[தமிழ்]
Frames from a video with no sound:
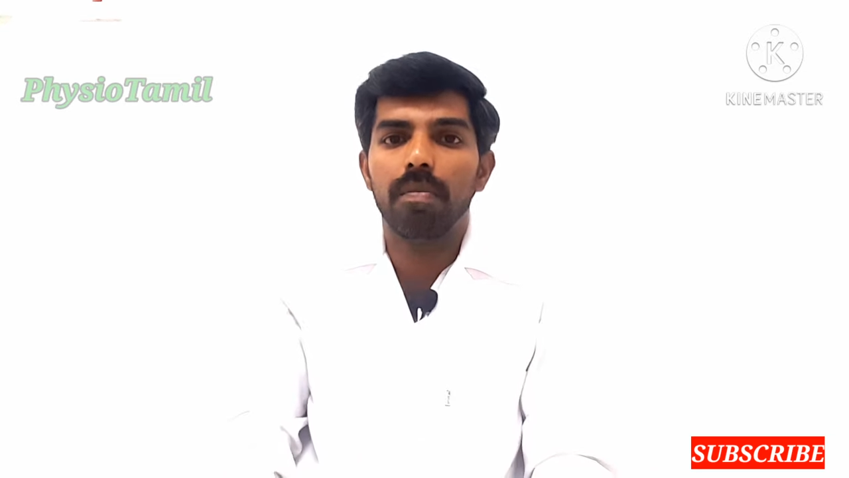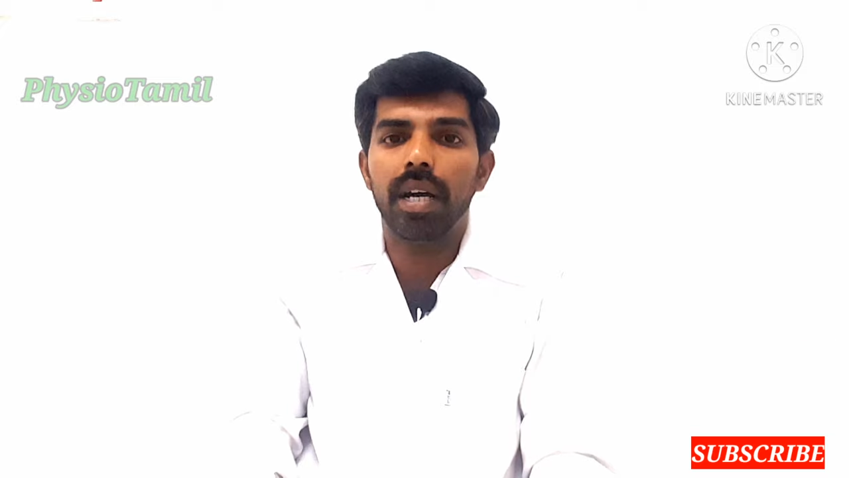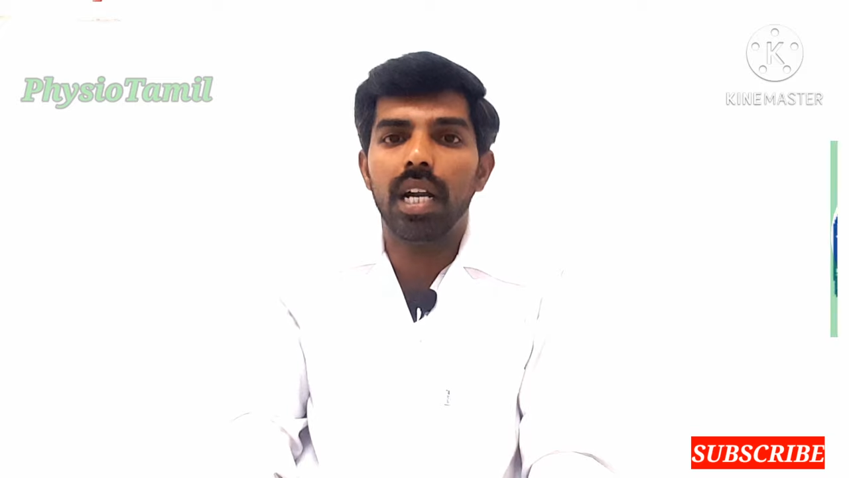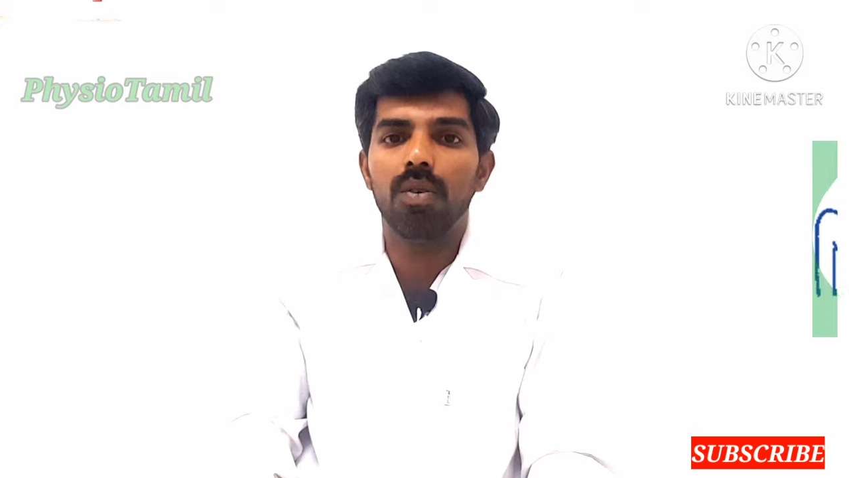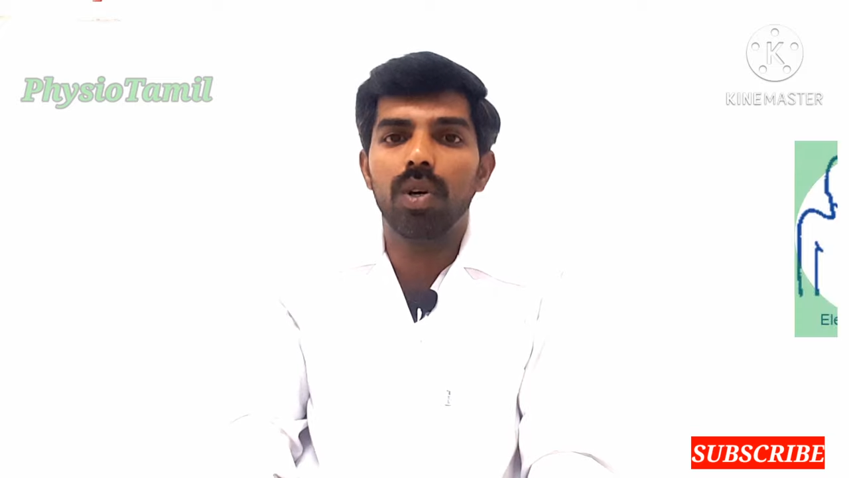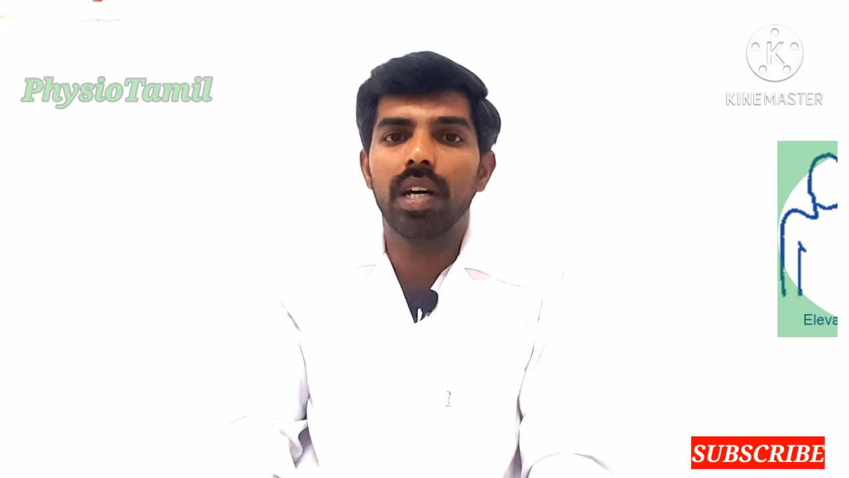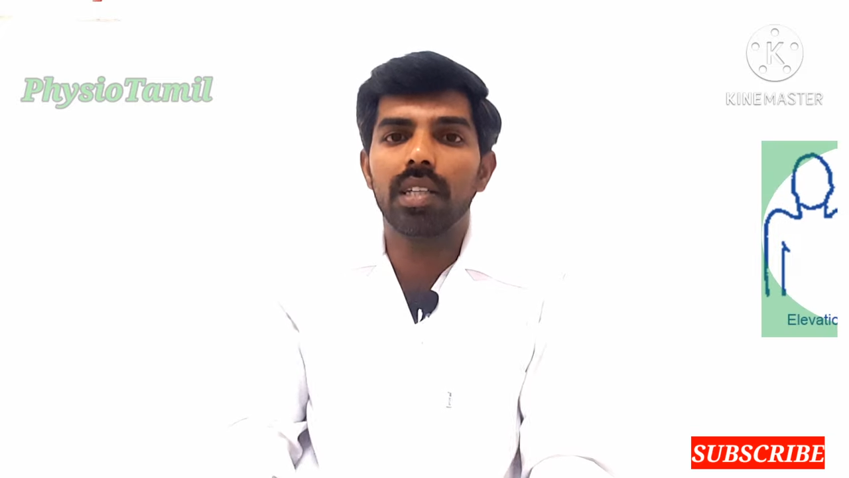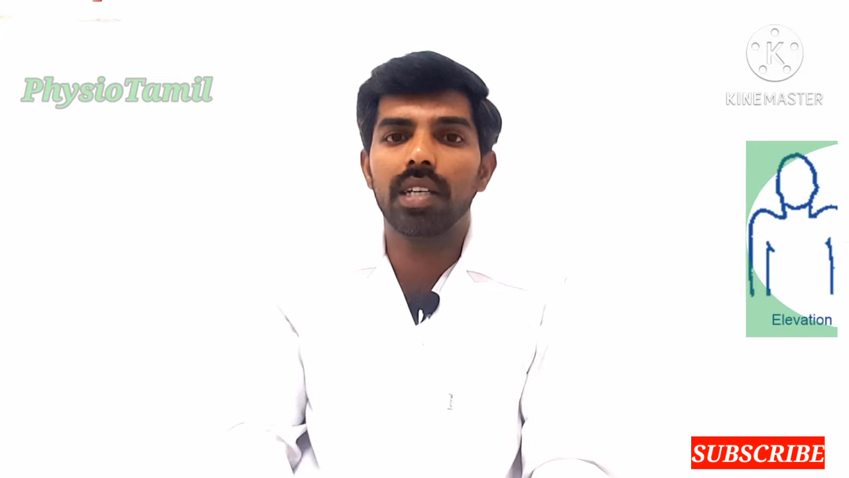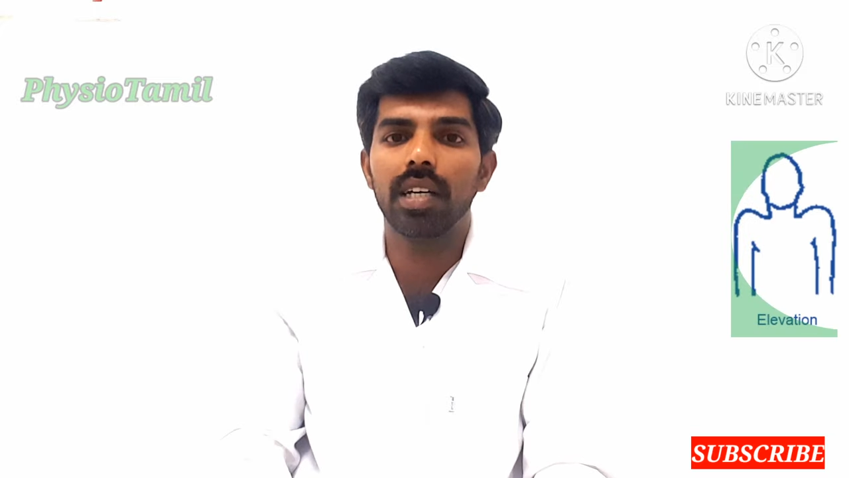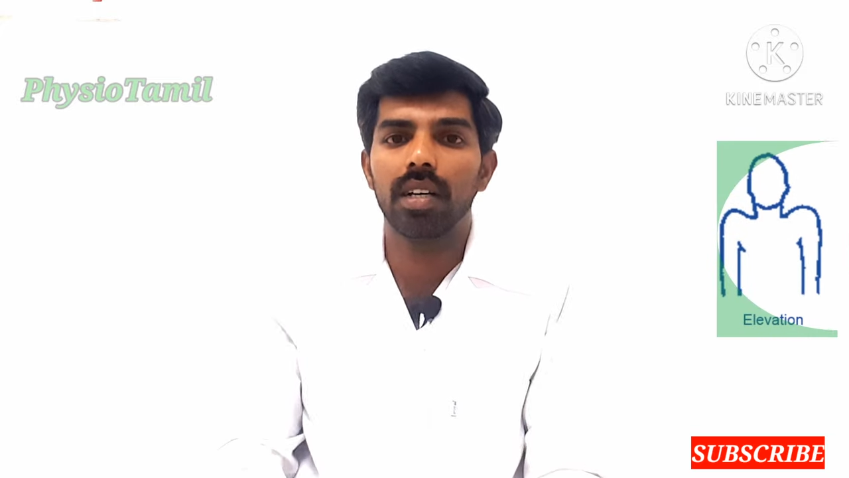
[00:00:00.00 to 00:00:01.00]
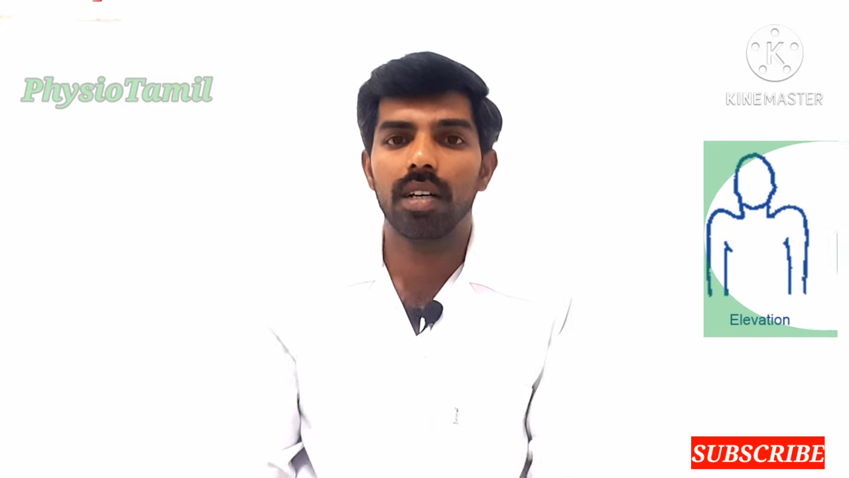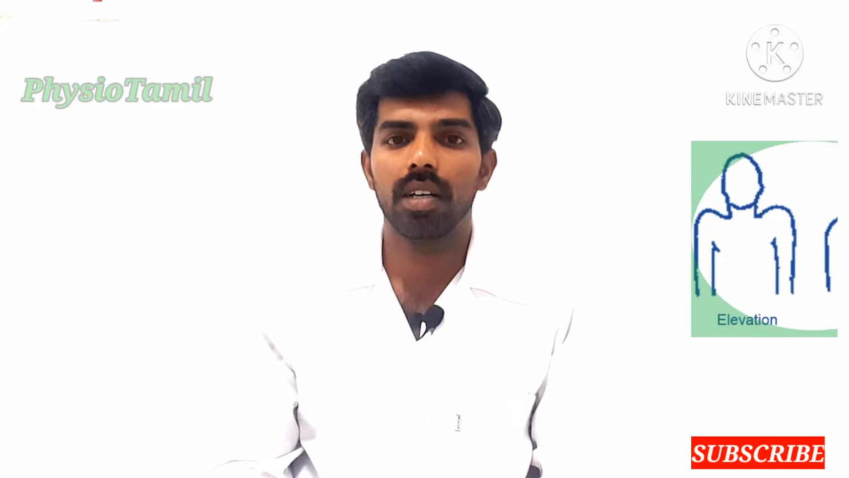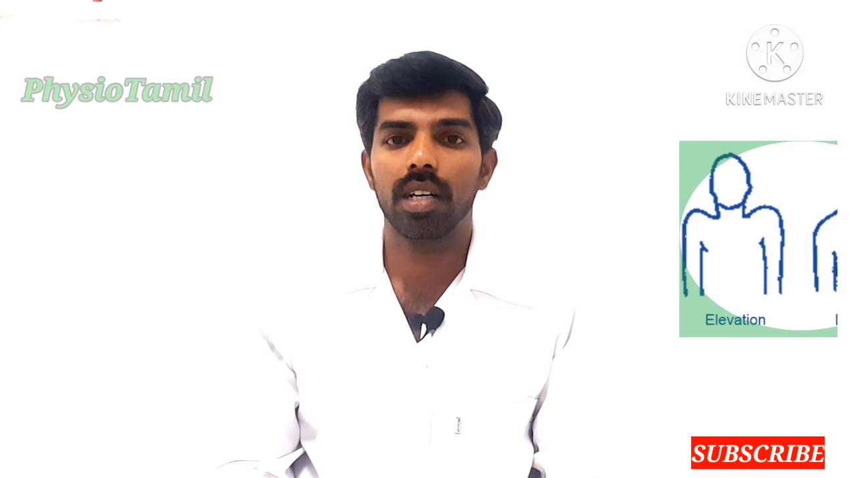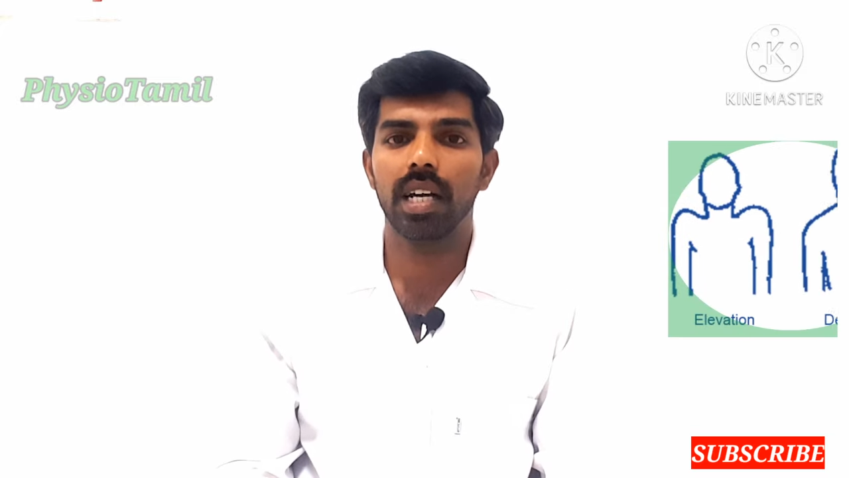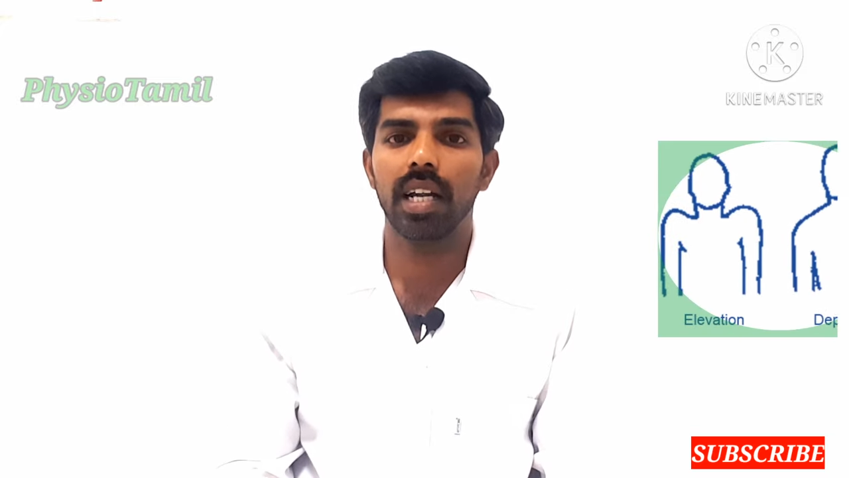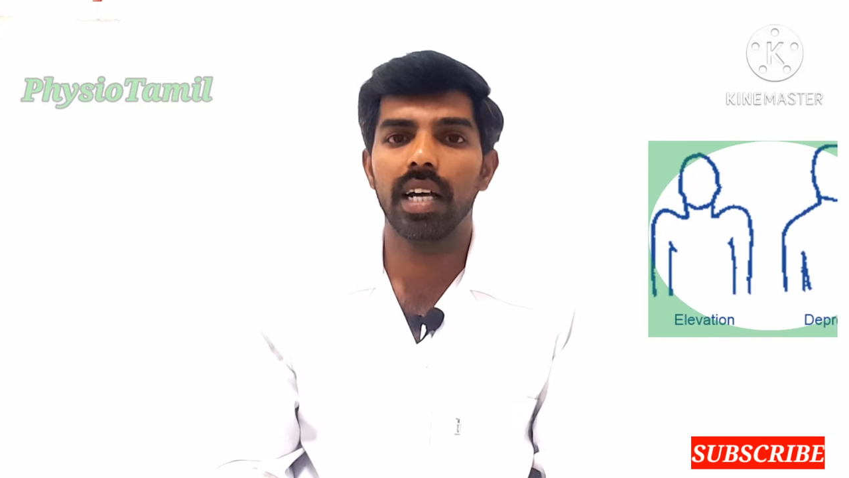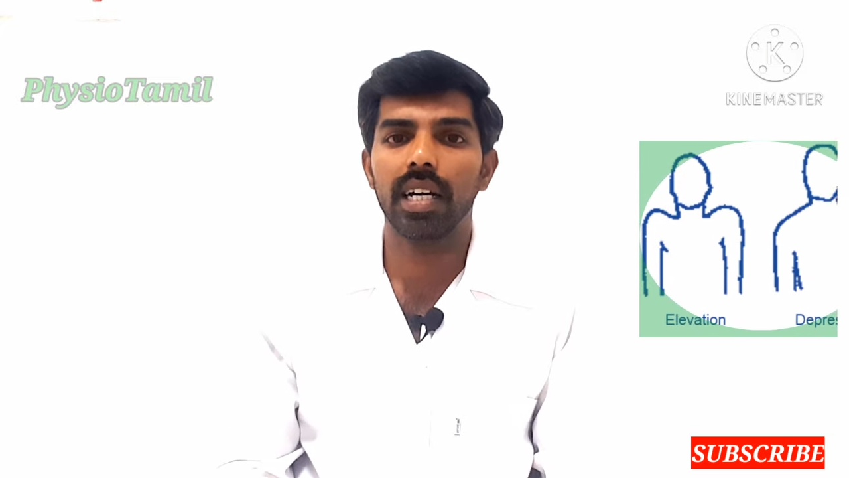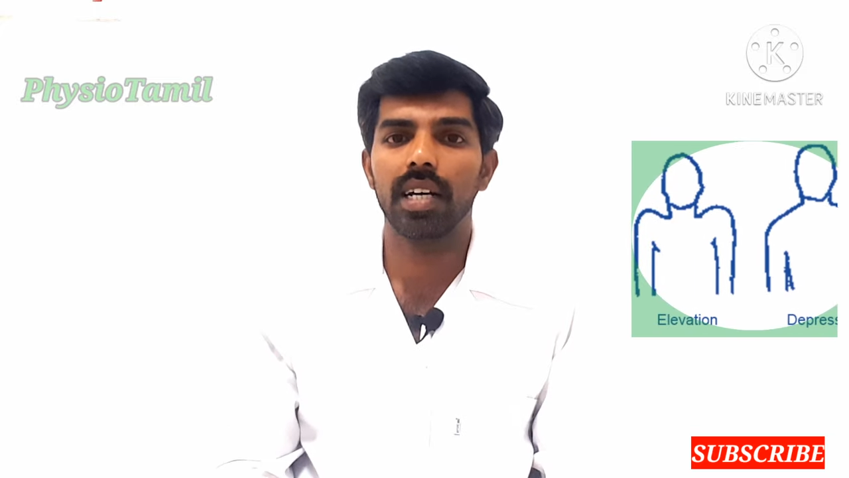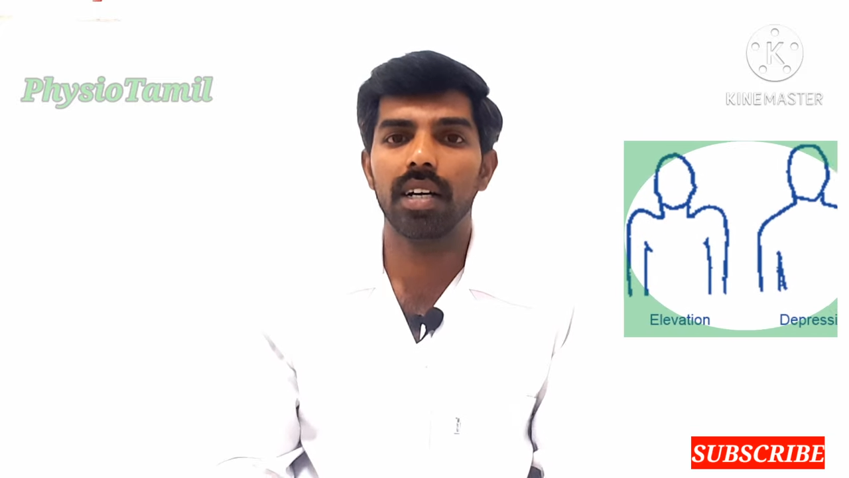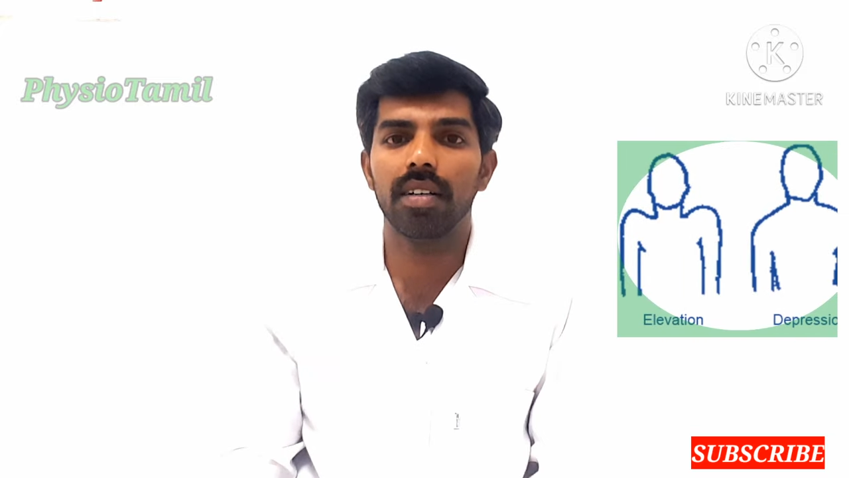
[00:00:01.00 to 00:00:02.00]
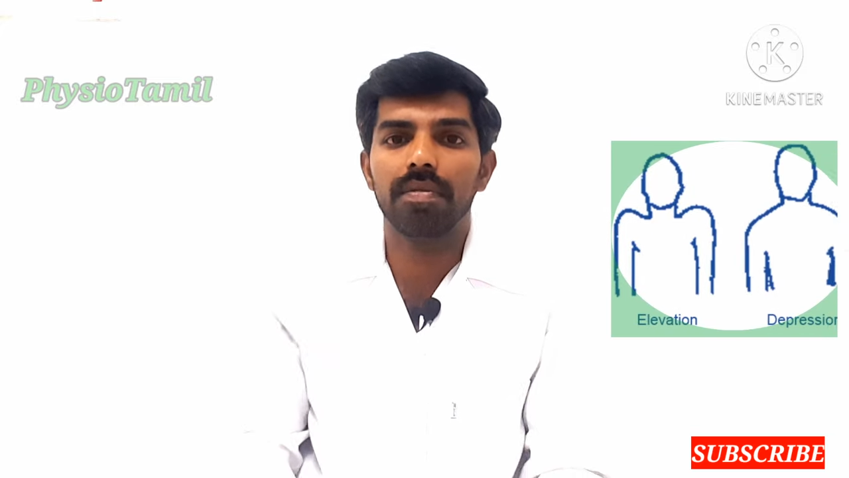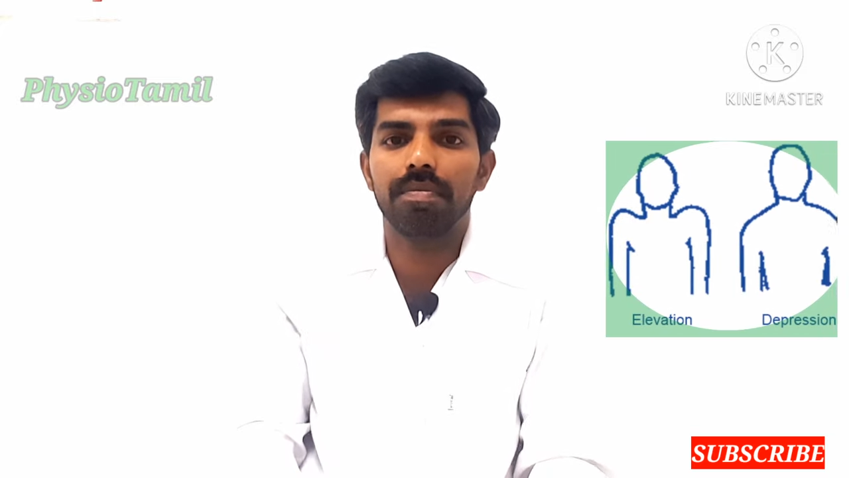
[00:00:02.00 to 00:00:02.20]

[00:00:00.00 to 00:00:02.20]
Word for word: மேலே உயர்த்தி கீழே இறக்குங்க